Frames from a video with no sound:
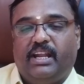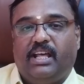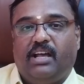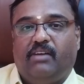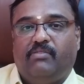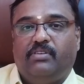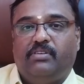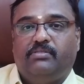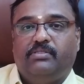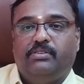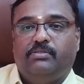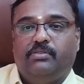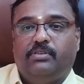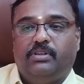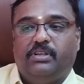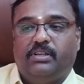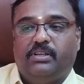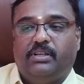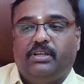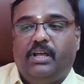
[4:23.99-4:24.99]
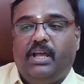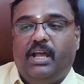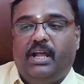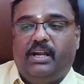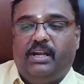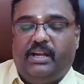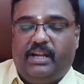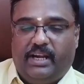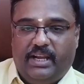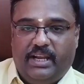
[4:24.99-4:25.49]
ஏன்னா அவர் வந்து ஒரு
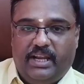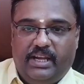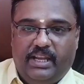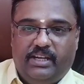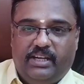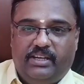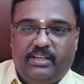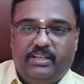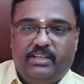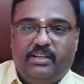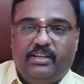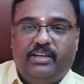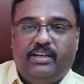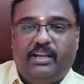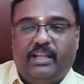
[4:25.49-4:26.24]
அடிக்ட்டு